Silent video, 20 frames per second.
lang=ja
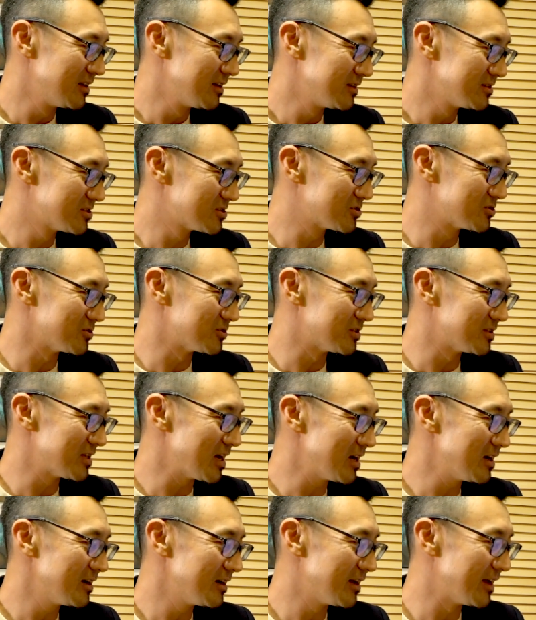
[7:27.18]
作っ
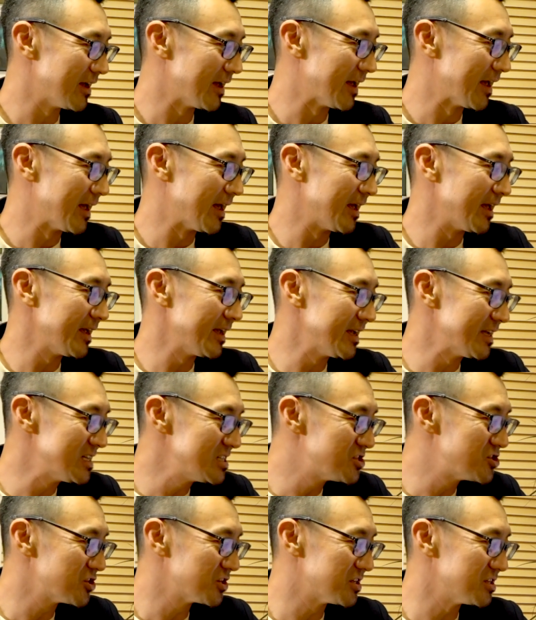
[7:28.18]
た、えー、
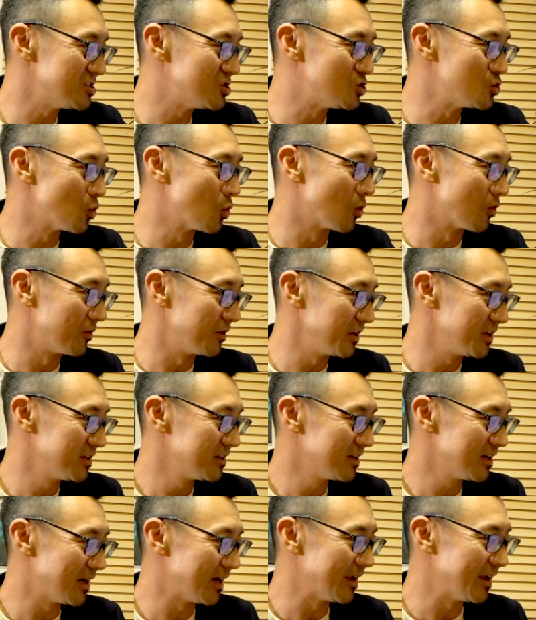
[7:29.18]
Intricate Jewelry
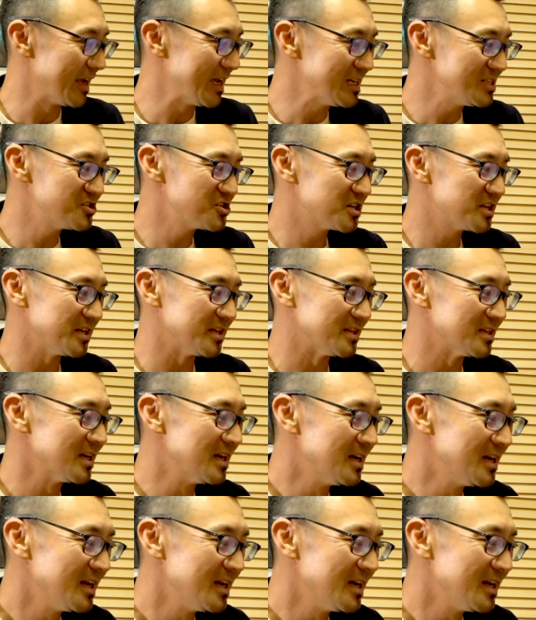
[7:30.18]
はい Intricate